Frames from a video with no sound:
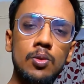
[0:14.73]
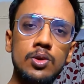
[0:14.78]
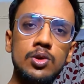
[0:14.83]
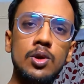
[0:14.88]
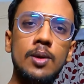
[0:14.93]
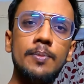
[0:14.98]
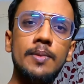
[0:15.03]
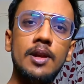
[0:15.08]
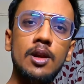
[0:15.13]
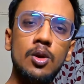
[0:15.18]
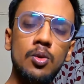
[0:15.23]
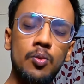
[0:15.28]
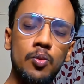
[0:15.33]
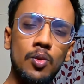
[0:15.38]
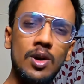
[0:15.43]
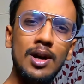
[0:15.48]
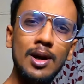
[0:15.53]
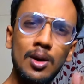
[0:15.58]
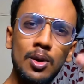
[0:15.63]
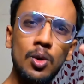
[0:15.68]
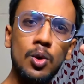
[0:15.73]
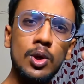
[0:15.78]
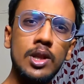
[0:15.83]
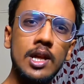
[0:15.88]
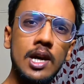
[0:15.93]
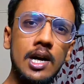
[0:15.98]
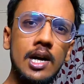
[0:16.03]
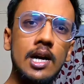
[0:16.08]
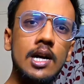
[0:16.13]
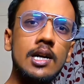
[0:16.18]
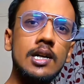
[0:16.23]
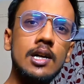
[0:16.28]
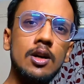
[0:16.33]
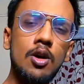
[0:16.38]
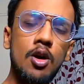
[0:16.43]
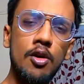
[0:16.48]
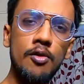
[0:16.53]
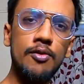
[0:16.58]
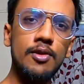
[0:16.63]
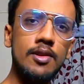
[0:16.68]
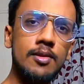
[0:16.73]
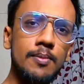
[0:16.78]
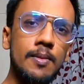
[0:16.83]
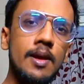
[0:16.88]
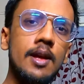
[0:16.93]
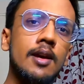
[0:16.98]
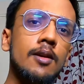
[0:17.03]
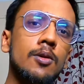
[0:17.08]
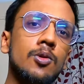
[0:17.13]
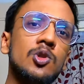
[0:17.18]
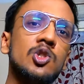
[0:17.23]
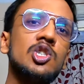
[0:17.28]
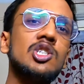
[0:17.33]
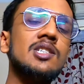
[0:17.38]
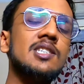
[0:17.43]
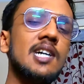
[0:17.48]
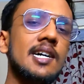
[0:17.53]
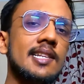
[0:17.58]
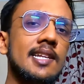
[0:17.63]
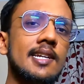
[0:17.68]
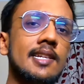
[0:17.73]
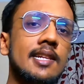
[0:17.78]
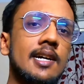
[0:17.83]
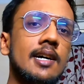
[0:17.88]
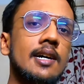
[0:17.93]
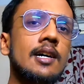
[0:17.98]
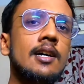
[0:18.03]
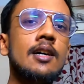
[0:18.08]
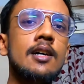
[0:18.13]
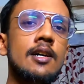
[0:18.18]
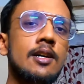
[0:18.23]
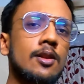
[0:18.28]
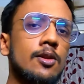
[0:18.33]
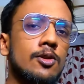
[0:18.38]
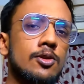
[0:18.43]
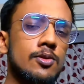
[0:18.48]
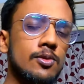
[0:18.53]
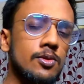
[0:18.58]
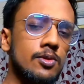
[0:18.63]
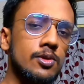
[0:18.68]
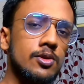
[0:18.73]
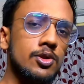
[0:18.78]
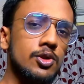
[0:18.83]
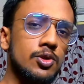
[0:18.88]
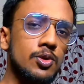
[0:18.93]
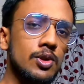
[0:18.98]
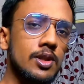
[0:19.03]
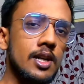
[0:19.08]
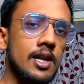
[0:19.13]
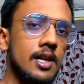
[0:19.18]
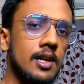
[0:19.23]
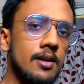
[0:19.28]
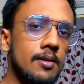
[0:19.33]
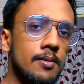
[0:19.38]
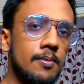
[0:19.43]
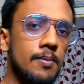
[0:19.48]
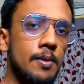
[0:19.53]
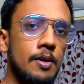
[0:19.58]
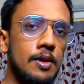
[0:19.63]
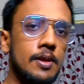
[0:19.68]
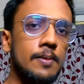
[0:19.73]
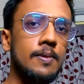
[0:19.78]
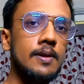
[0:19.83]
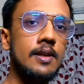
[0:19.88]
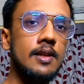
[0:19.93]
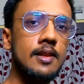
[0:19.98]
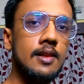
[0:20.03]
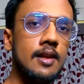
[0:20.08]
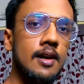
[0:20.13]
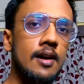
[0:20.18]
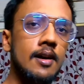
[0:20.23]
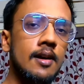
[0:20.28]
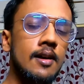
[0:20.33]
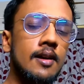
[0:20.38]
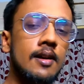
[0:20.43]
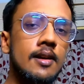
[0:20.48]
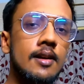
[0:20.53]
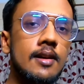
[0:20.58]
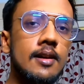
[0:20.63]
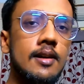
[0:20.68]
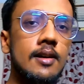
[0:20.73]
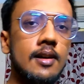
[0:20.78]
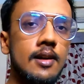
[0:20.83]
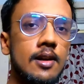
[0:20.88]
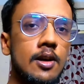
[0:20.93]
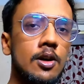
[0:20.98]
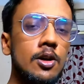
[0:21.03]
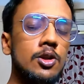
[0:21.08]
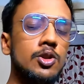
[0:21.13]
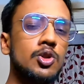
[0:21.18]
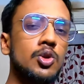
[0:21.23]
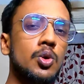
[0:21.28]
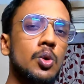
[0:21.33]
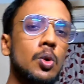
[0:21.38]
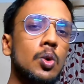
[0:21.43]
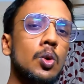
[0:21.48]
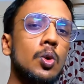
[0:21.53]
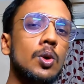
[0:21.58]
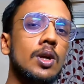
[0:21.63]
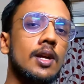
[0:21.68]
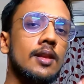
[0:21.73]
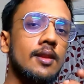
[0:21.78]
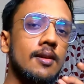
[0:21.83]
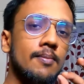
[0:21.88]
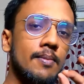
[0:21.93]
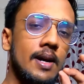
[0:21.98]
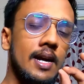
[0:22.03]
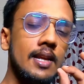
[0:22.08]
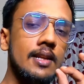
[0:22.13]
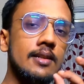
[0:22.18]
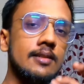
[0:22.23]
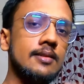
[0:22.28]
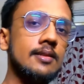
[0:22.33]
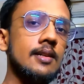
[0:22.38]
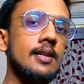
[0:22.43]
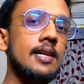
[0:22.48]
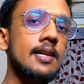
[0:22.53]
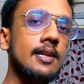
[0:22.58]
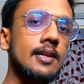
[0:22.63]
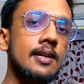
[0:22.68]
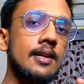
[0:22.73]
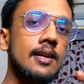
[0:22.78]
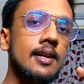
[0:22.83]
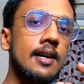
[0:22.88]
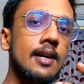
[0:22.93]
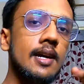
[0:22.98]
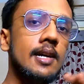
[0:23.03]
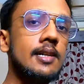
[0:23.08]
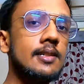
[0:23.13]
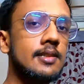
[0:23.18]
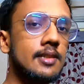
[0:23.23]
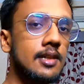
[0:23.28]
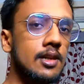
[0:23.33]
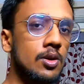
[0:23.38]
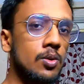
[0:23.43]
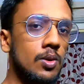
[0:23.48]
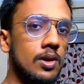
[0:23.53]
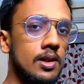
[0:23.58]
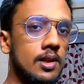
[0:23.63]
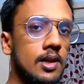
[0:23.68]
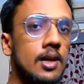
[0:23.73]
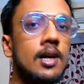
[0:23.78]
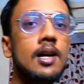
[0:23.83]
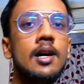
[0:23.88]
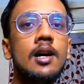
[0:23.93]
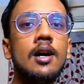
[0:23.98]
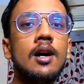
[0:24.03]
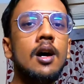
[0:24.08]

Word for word: जो अपना वर्कलोड था ऑफिस में कुछ ज़्यादा ही था तो शूट करना पॉसिबल नहीं था थर्ड छोटा सा माइनर सा एक एक्सीडेंट हुआ था